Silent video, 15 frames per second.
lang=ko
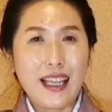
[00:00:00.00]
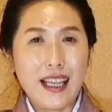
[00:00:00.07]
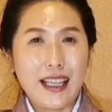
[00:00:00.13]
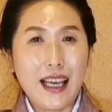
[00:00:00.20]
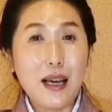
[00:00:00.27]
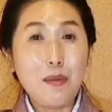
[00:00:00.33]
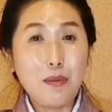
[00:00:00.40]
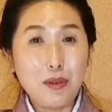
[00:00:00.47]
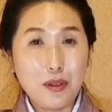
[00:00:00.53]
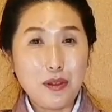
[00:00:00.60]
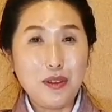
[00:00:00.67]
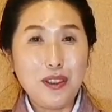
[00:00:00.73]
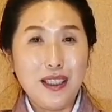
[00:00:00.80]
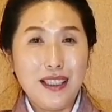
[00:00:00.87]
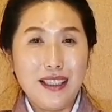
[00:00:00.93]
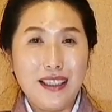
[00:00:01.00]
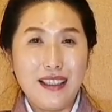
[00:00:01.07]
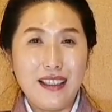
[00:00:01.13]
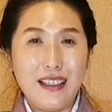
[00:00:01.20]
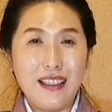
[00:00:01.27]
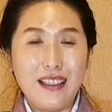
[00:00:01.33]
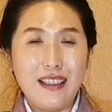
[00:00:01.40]
대나무
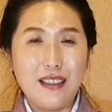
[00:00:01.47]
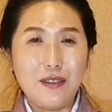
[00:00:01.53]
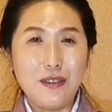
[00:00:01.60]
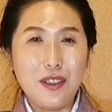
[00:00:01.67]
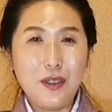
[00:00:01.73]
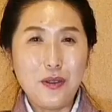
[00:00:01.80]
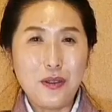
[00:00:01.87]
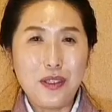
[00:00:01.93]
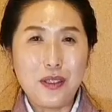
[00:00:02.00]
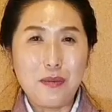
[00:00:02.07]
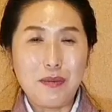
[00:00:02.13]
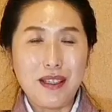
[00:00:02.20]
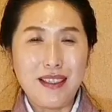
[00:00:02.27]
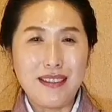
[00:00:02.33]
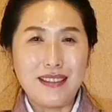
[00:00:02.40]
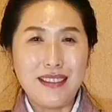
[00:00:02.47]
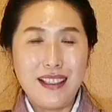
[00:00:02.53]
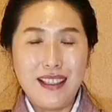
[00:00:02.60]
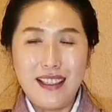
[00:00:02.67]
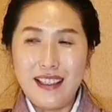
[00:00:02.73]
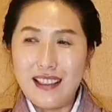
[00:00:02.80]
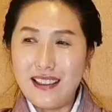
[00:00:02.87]
어, 우리로 치면